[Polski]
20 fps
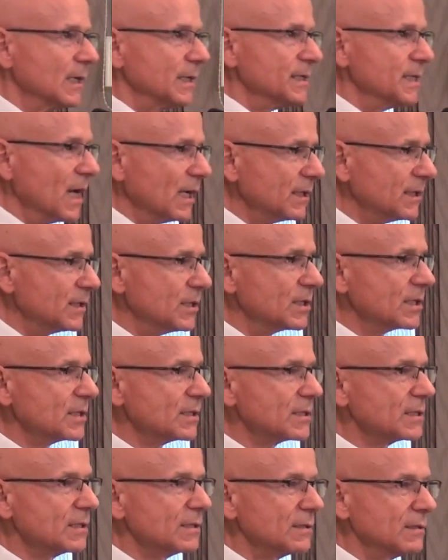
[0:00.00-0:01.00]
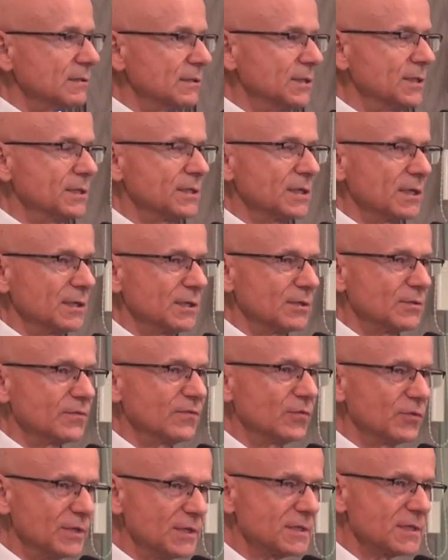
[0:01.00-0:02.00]
Jaki jest dzisiaj
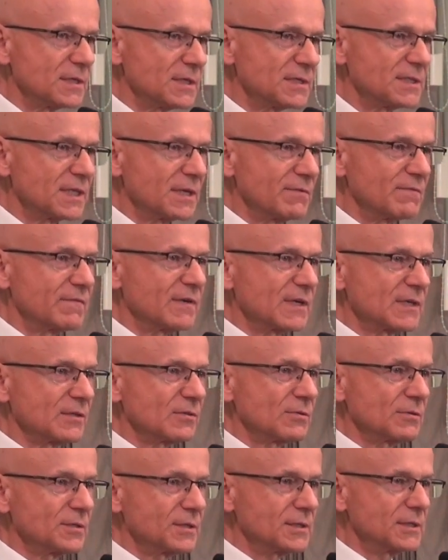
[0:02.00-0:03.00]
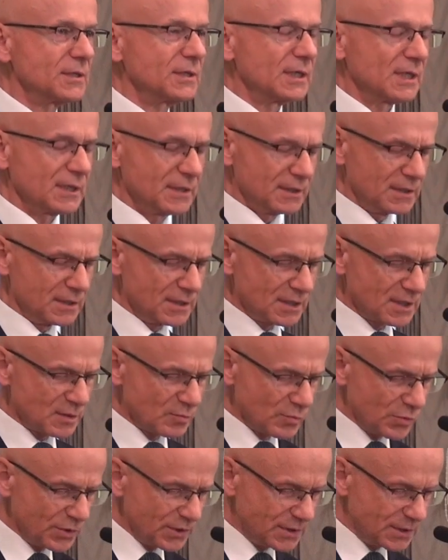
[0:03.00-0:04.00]
Twój system wartości? Jaki jest
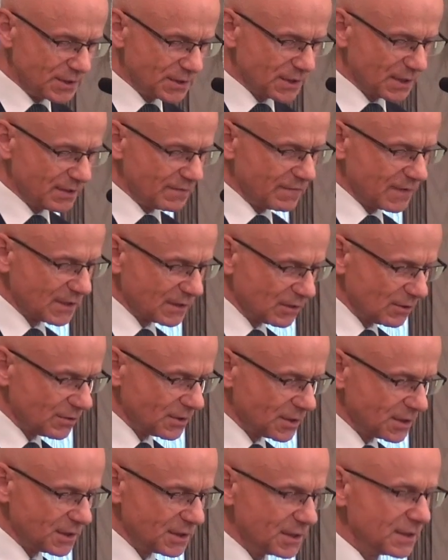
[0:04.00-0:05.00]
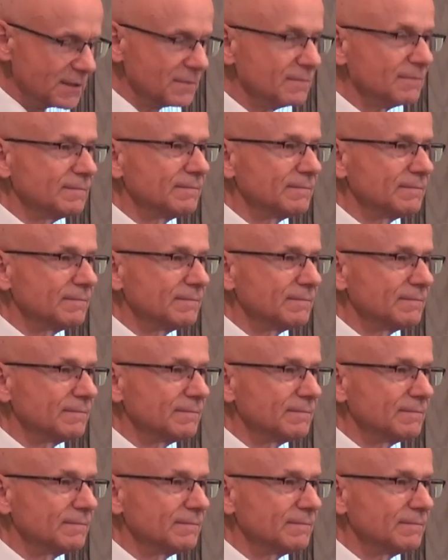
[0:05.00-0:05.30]
mój dzisiaj wartości?